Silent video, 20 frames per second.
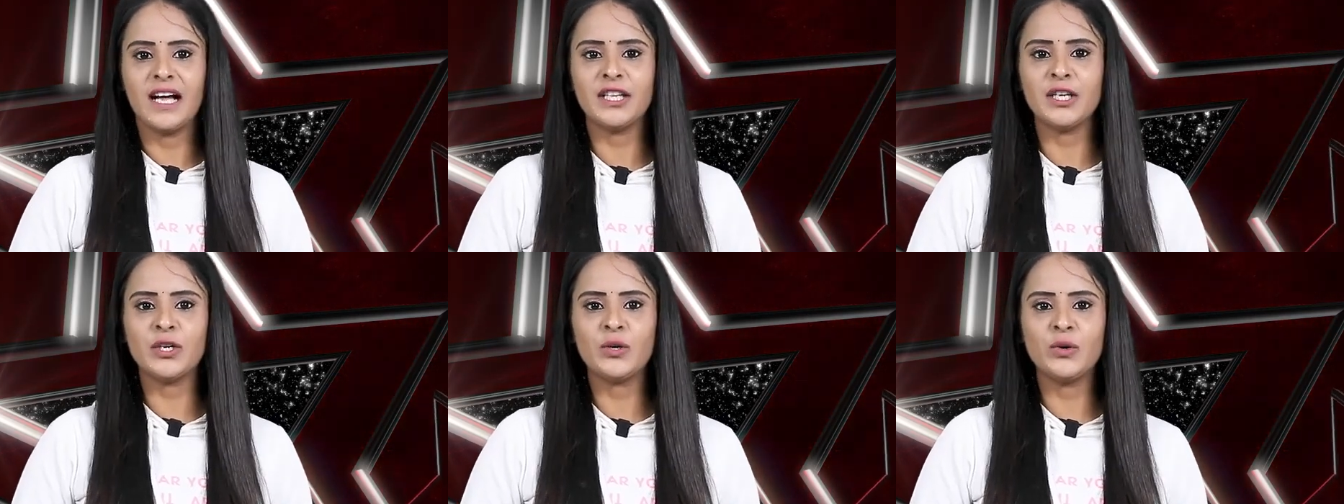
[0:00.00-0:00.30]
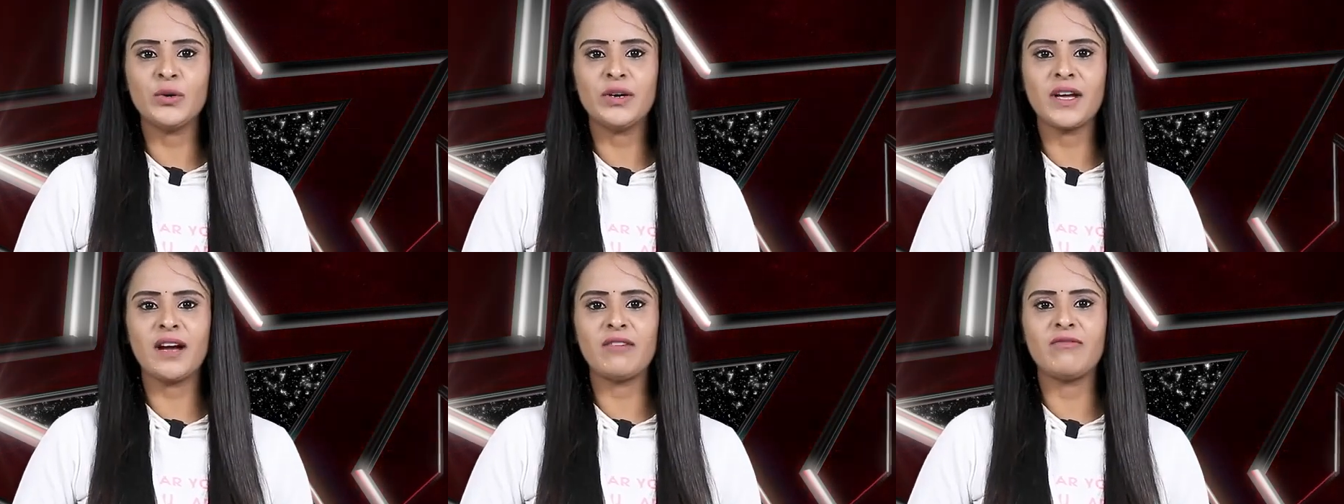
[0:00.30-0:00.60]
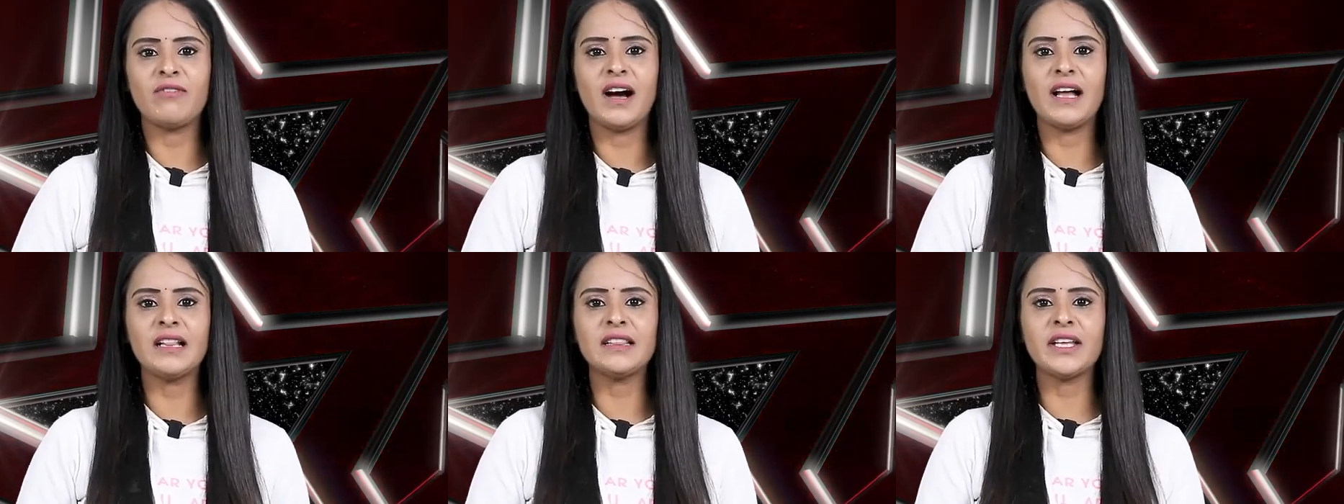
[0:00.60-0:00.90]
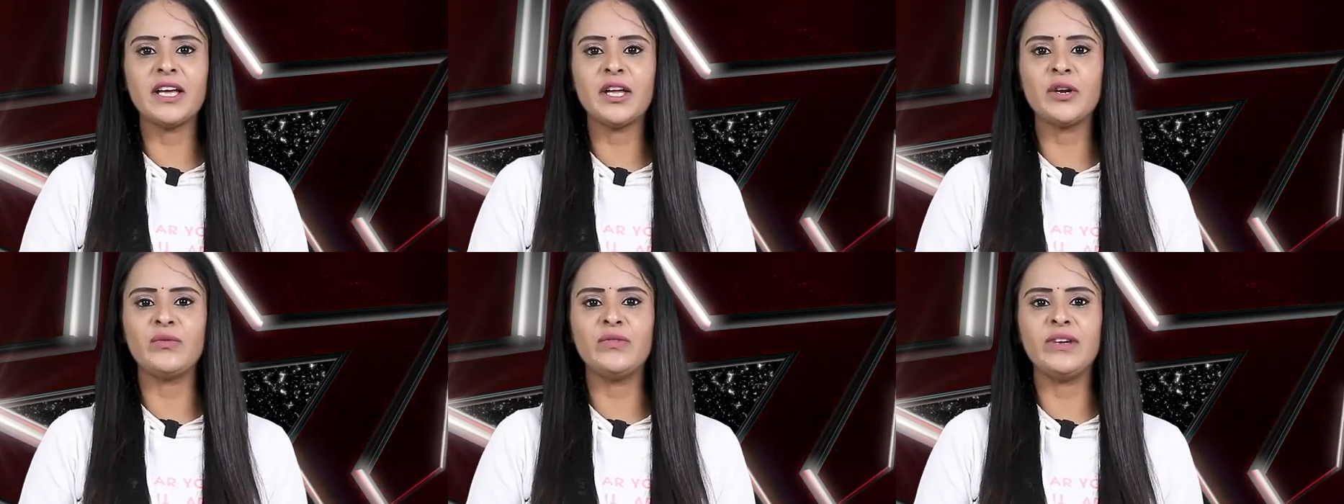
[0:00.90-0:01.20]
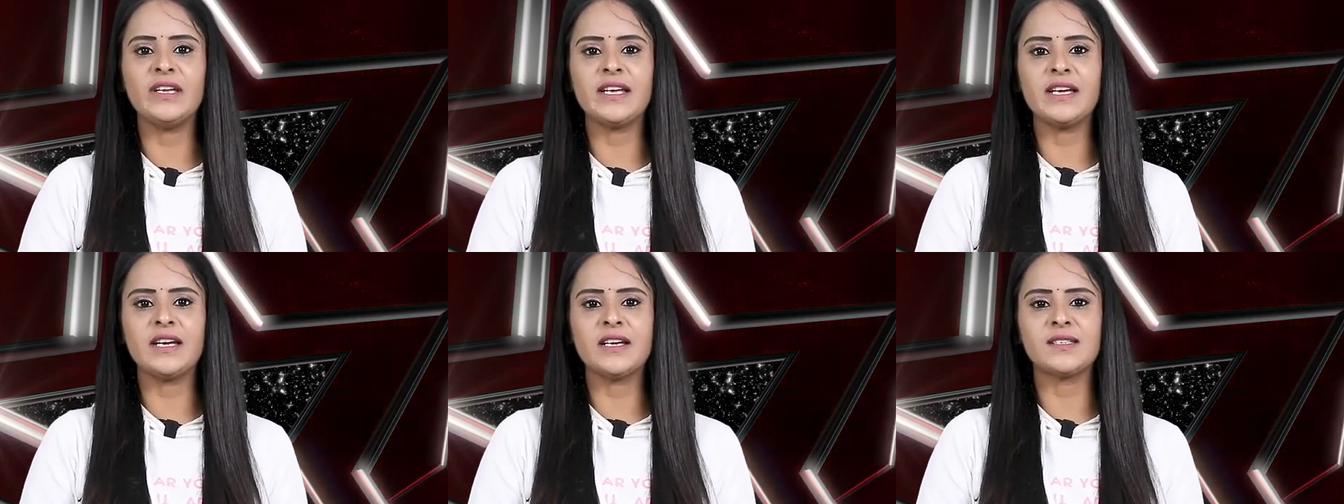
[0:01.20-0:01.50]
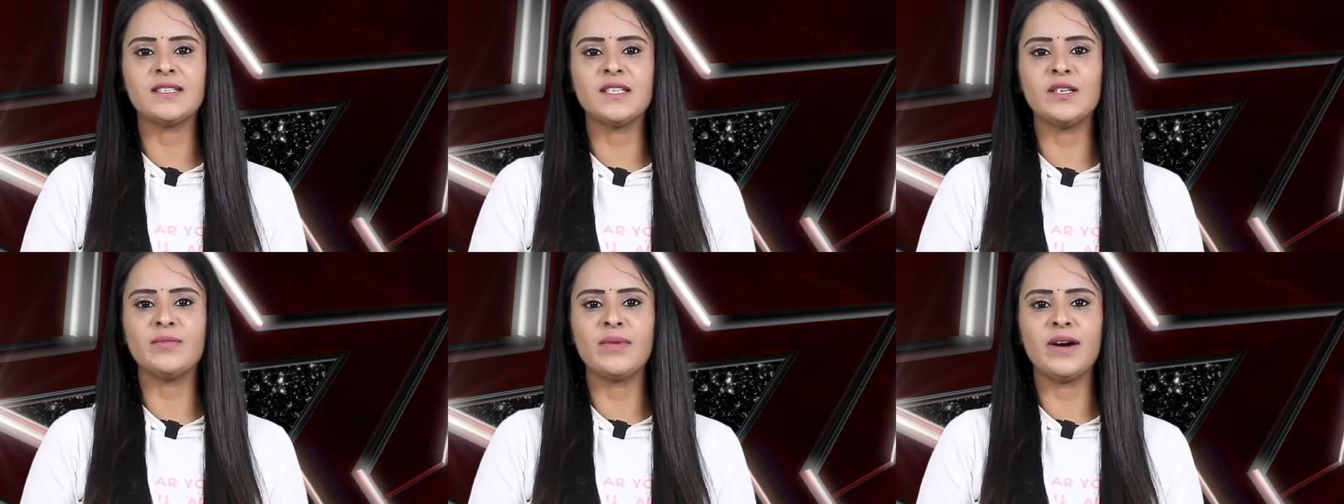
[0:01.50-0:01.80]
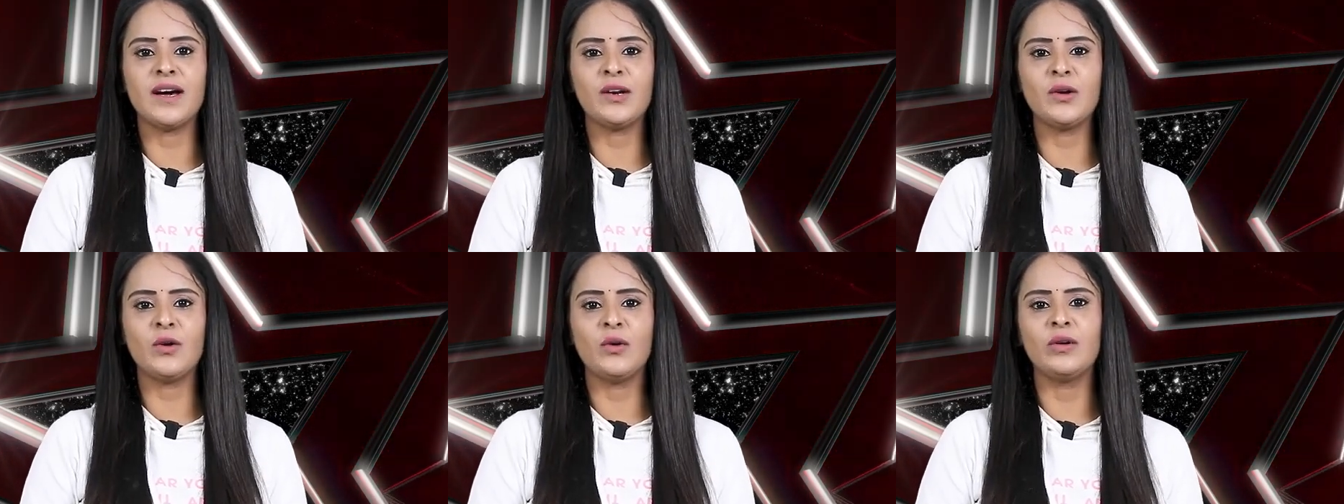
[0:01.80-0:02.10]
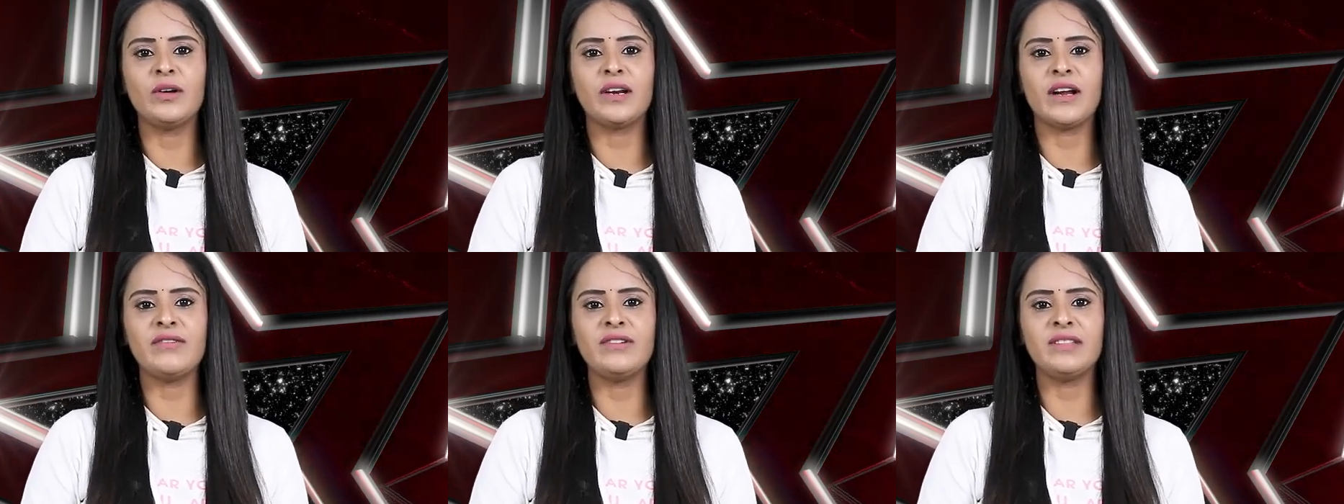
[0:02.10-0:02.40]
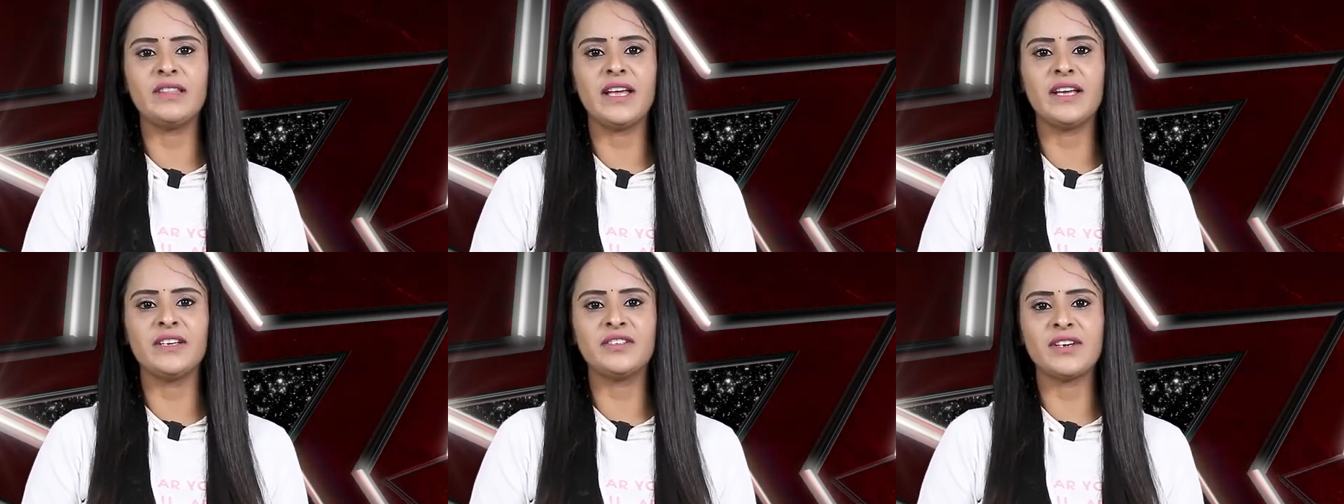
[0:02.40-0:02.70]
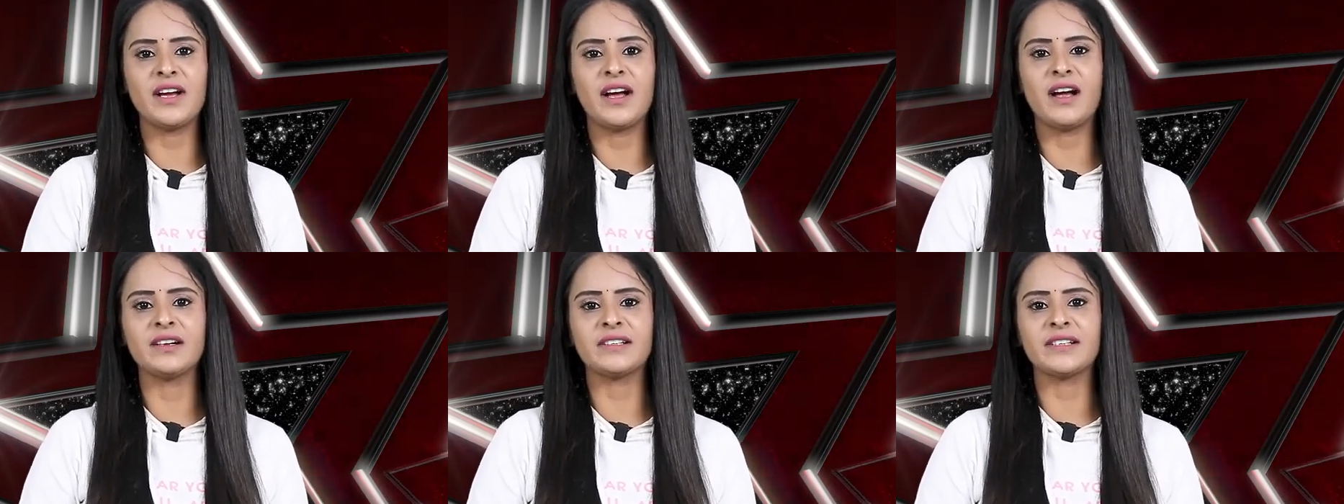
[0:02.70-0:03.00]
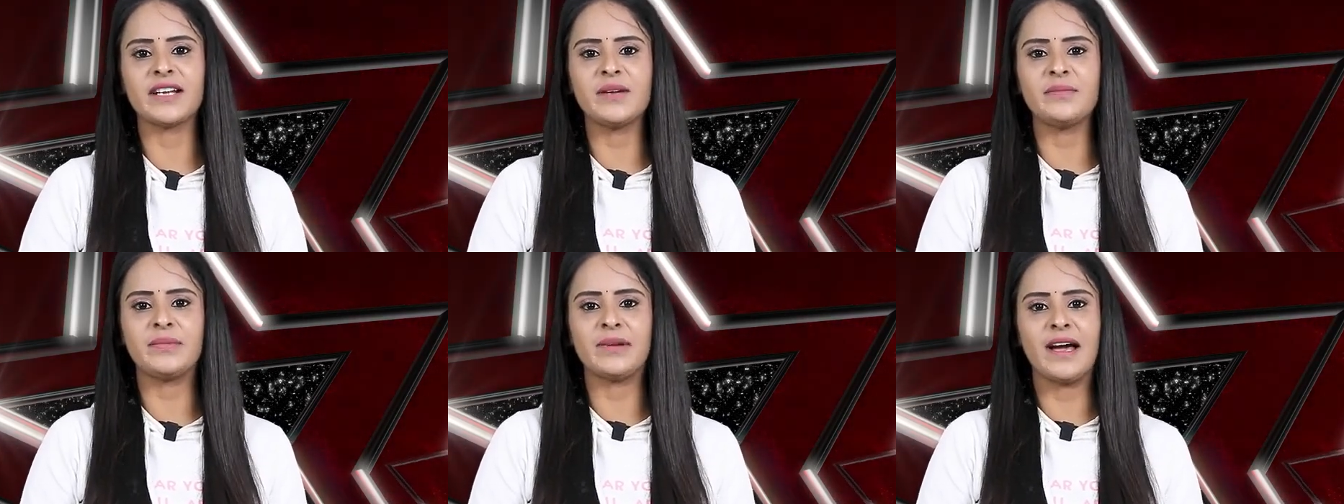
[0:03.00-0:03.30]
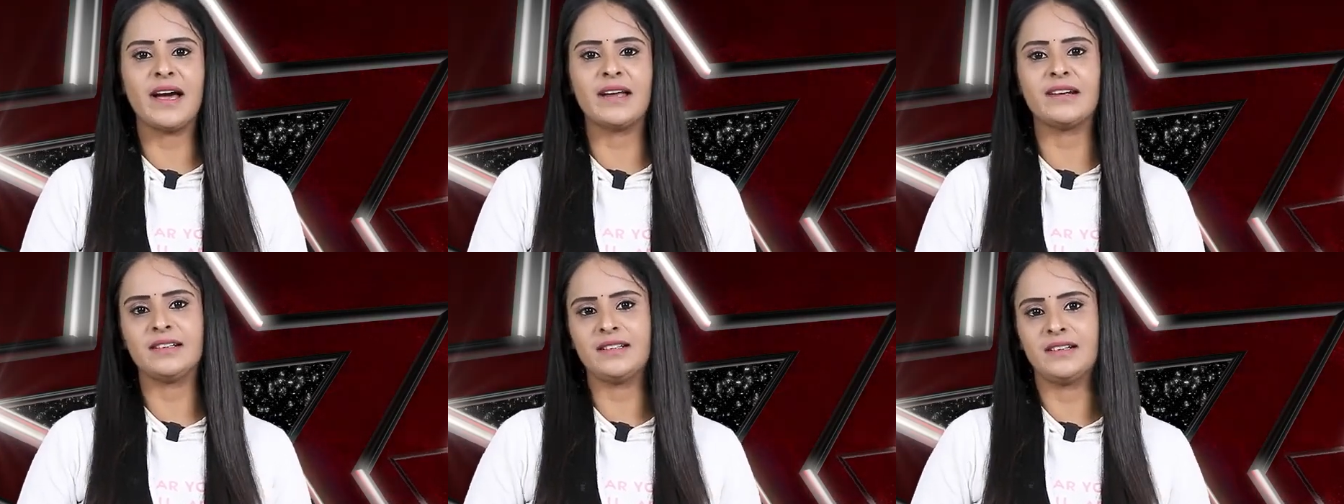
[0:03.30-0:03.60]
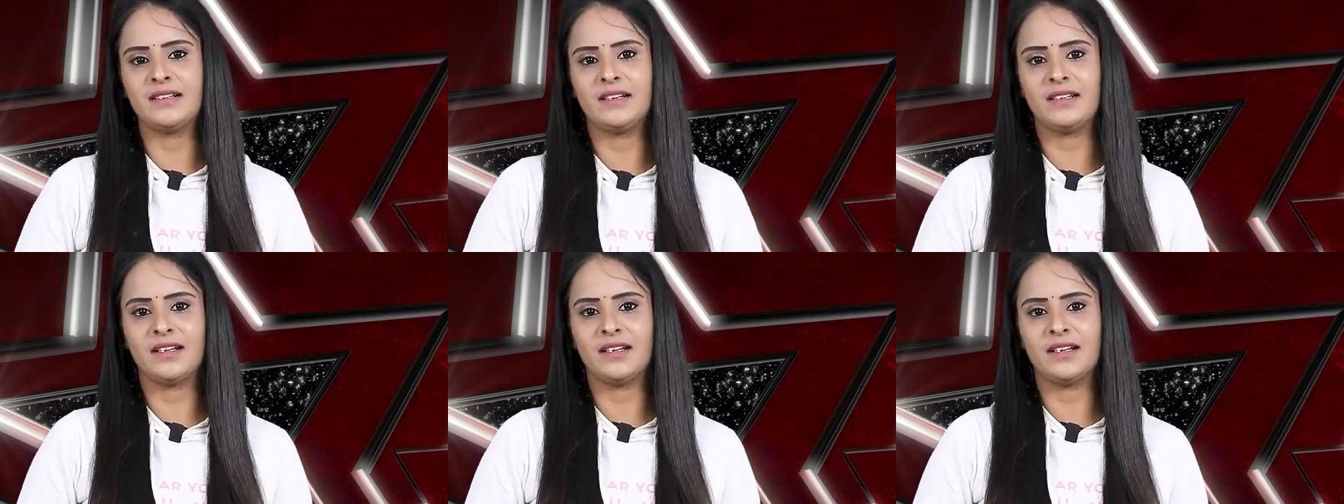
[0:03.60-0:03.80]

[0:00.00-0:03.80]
అది కూడా వాల్తేరు వీరియా సినిమాలో రవితేజ టైప్ క్యారెక్టర్